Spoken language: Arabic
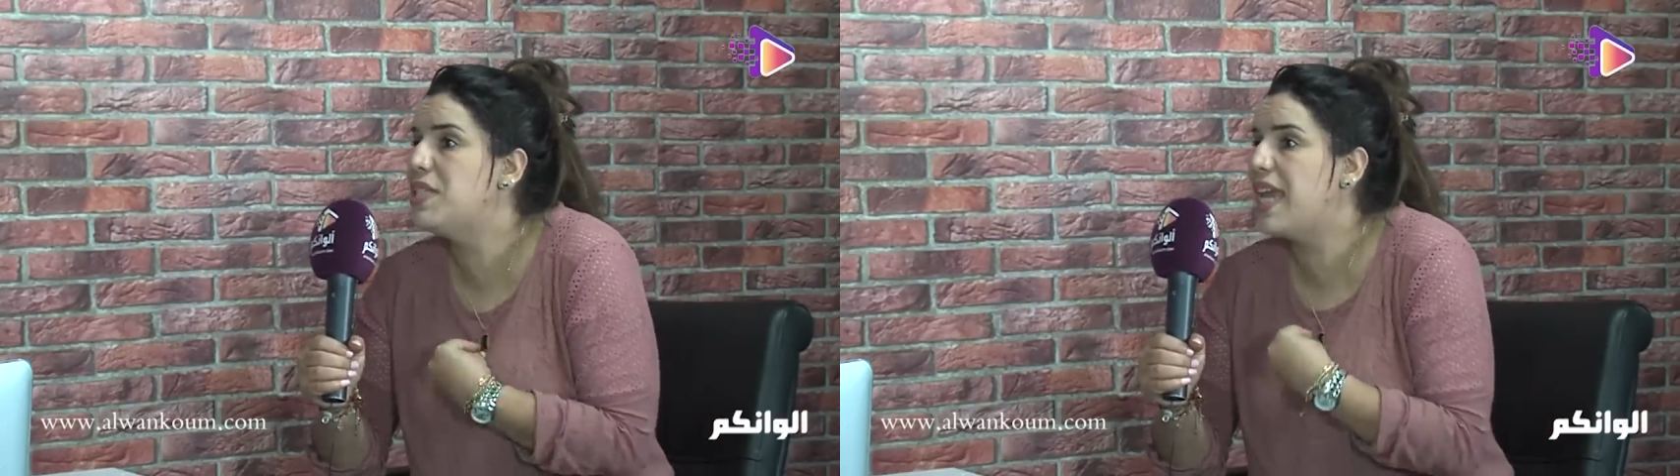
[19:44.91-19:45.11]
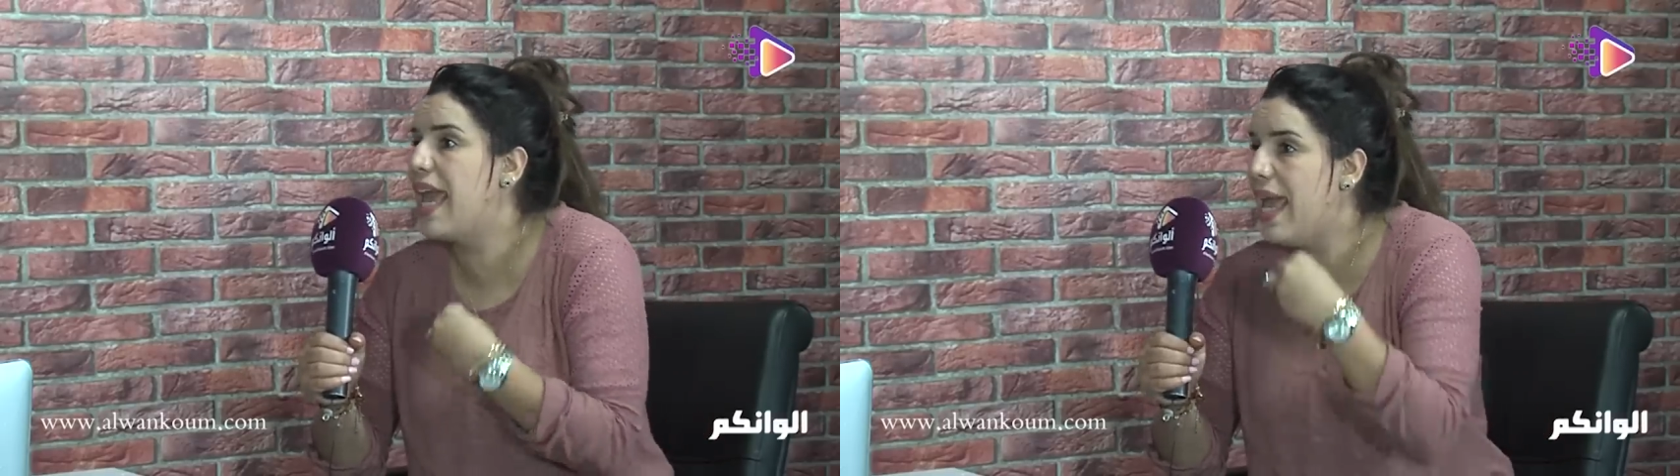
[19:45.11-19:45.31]

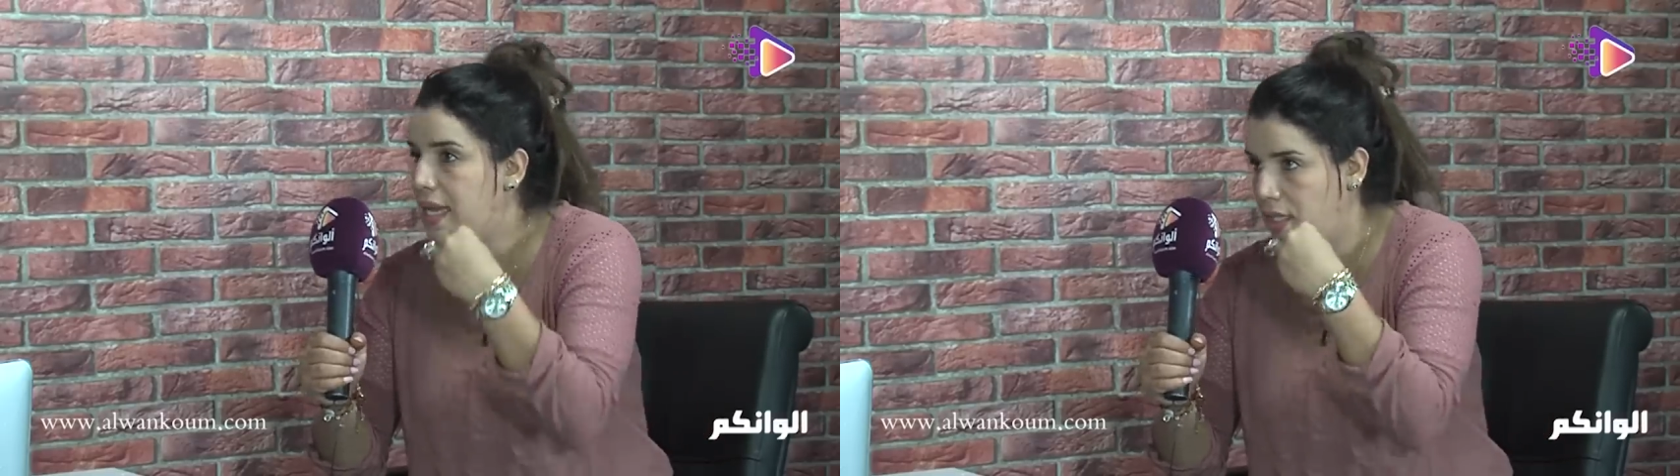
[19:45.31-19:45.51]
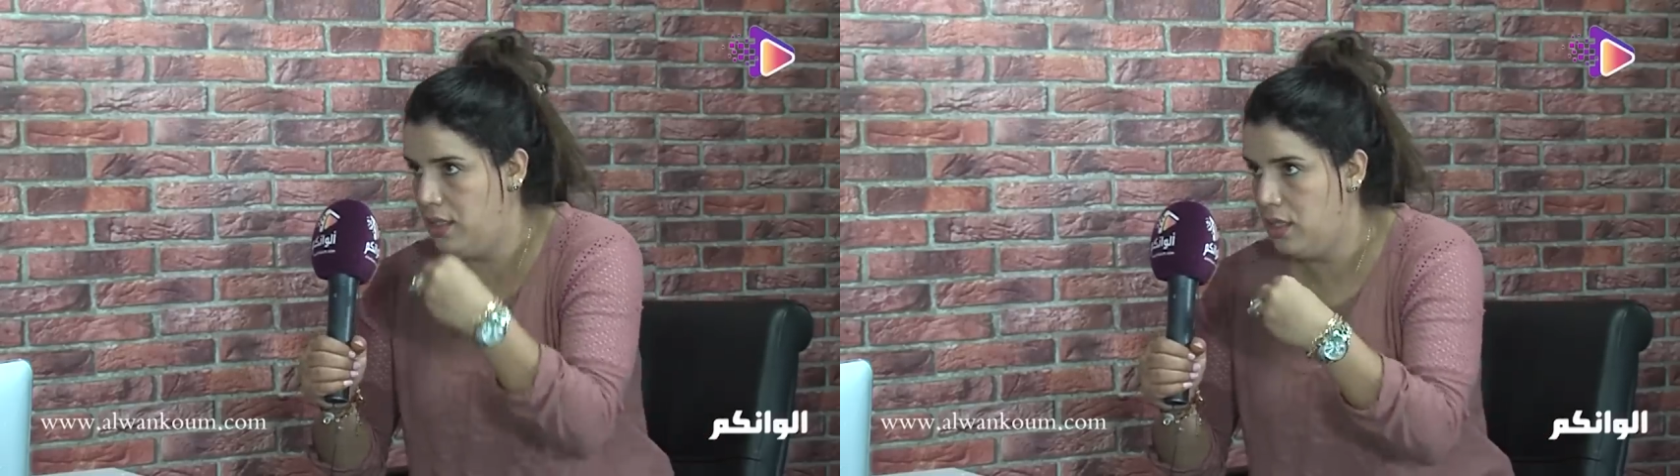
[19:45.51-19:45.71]

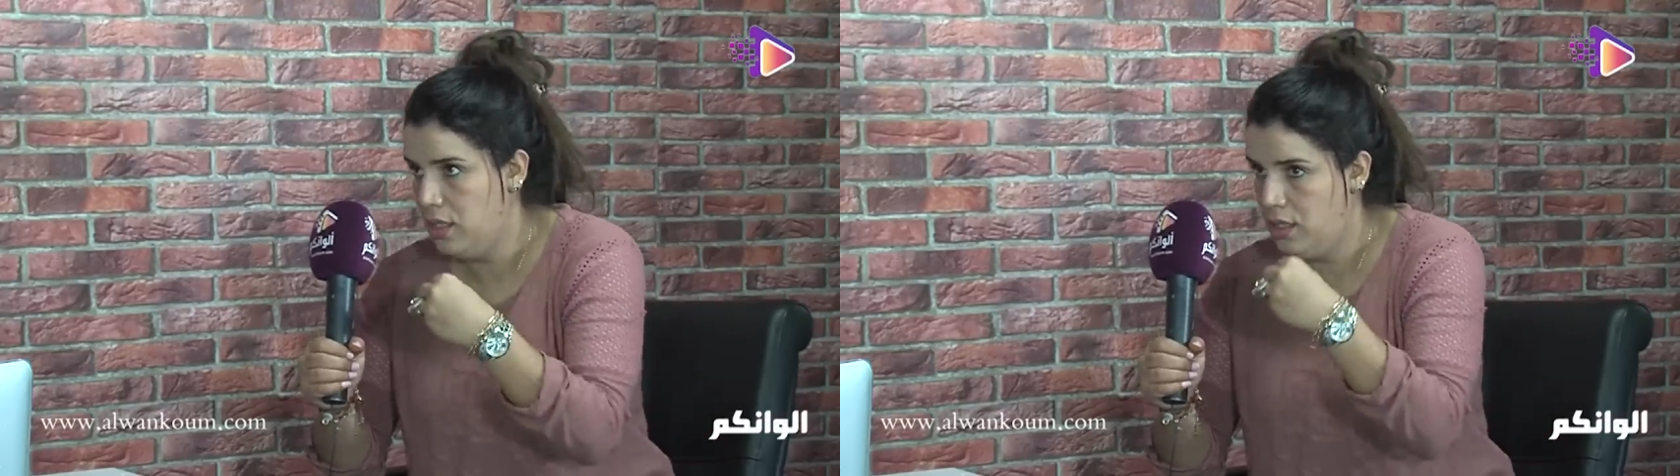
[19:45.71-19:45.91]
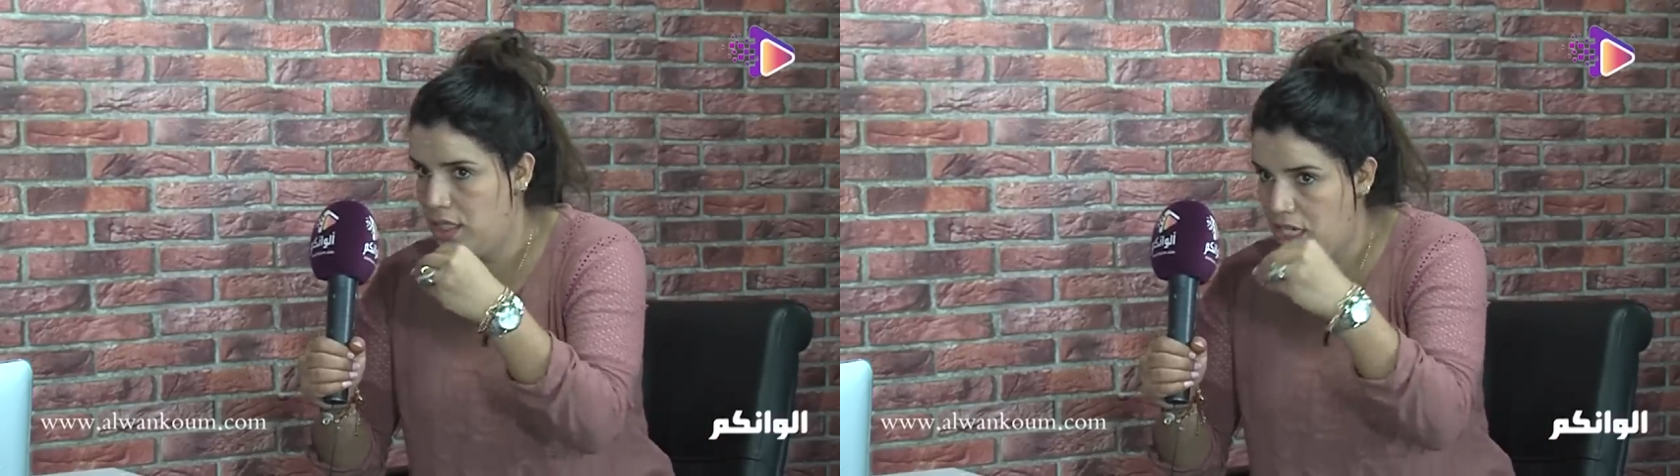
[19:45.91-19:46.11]
خالي
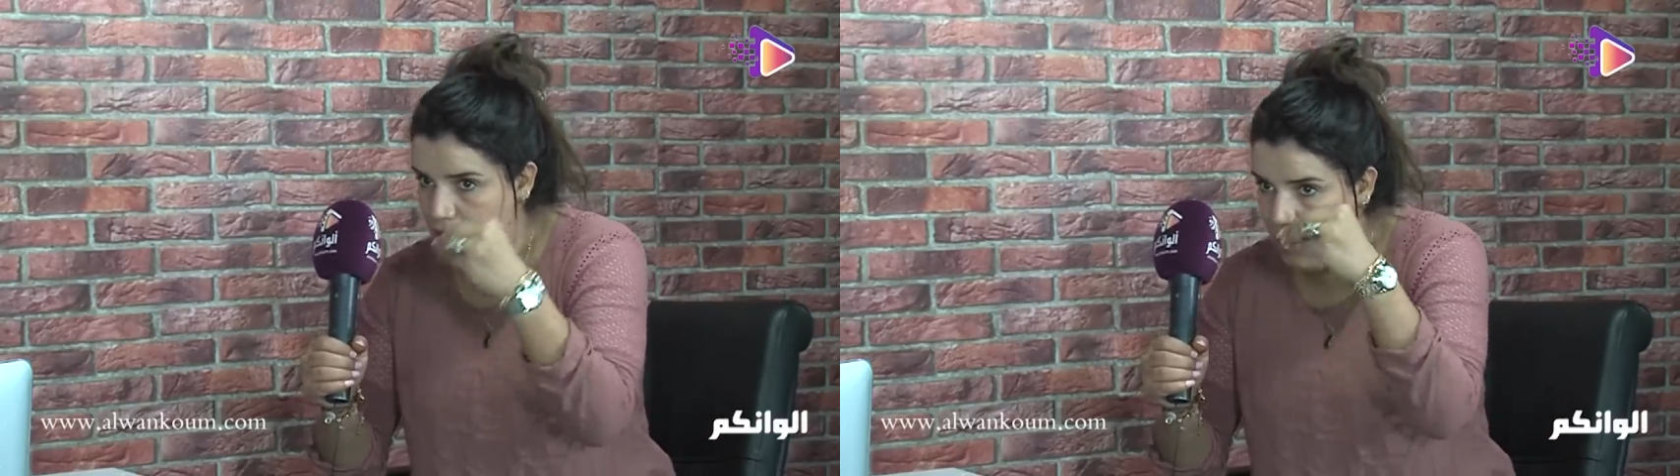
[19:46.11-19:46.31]
يعني